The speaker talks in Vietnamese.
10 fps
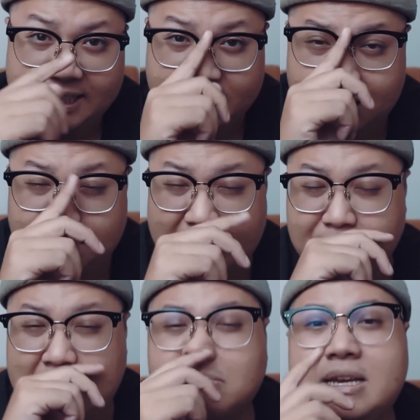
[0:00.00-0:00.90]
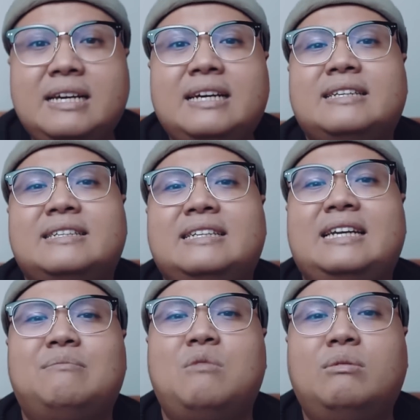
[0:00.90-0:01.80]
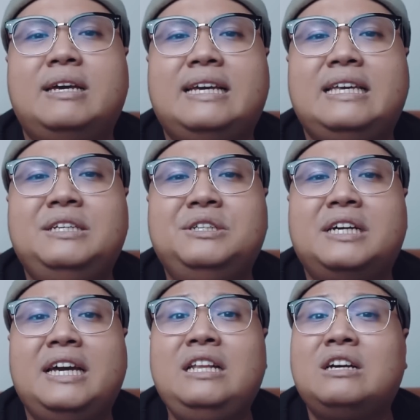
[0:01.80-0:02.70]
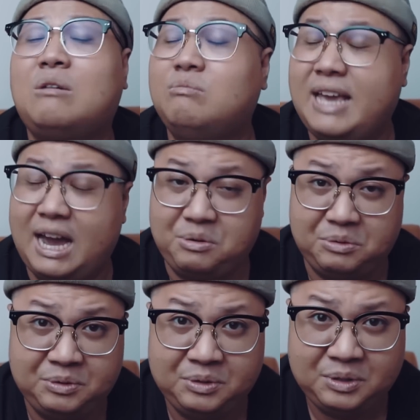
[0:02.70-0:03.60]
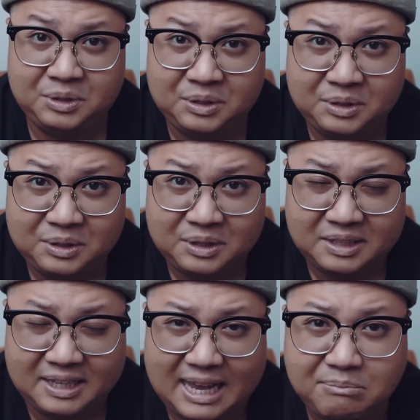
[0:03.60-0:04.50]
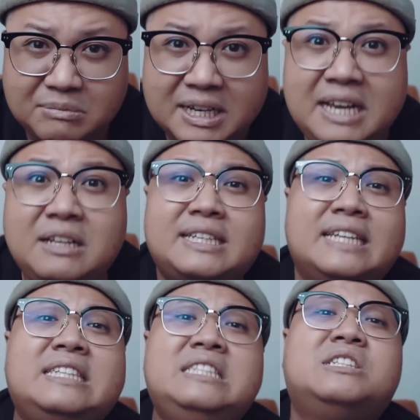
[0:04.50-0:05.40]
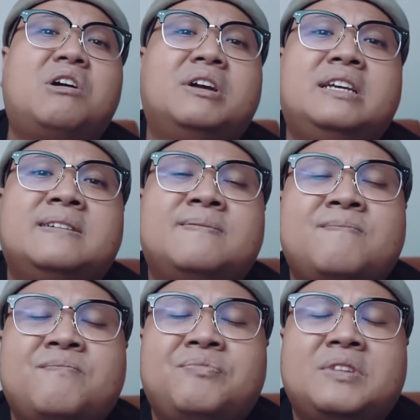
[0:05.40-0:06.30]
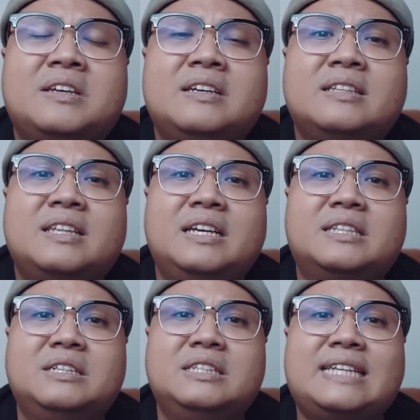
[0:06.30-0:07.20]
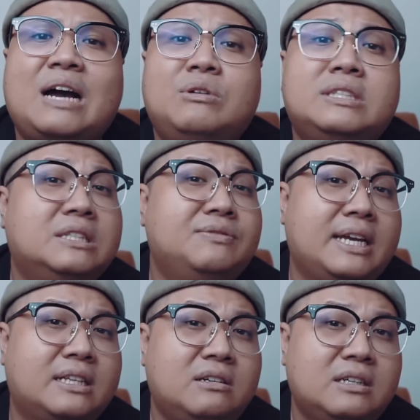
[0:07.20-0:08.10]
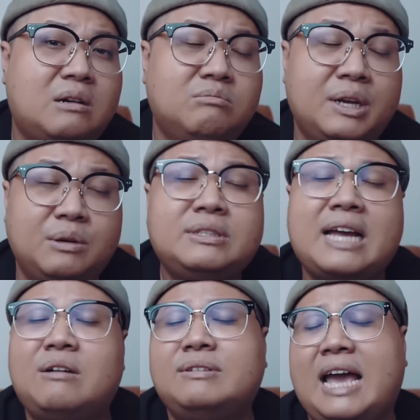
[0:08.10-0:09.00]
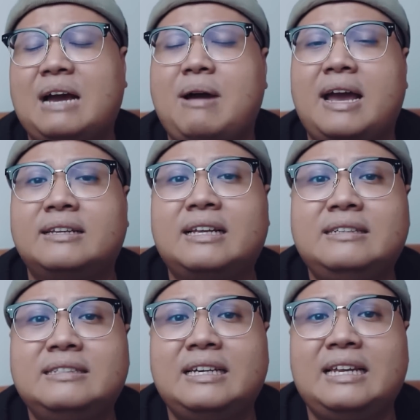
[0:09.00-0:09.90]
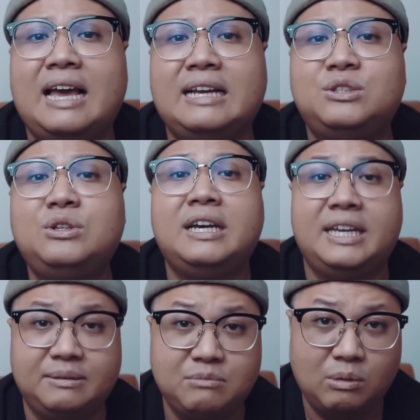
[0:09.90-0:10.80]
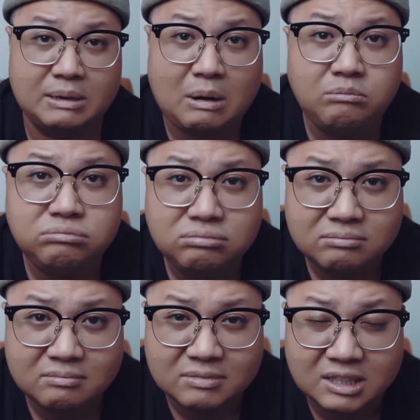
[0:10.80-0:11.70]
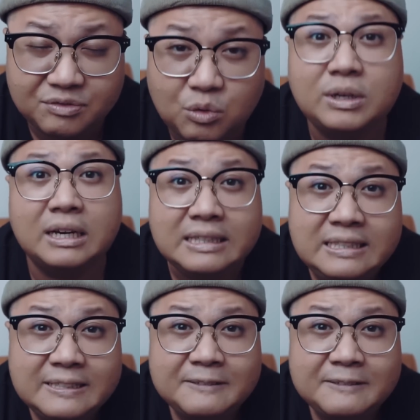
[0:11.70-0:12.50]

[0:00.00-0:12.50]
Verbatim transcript: nhưng mà bạn biết á, là một khi cái dương khí nó không vào thì âm khí nó sẽ sinh sôi thì từ sau cái sự việc đó không hiểu sao nhà bạn Tân thì lại xuất hiện một cái bóng người phụ nữ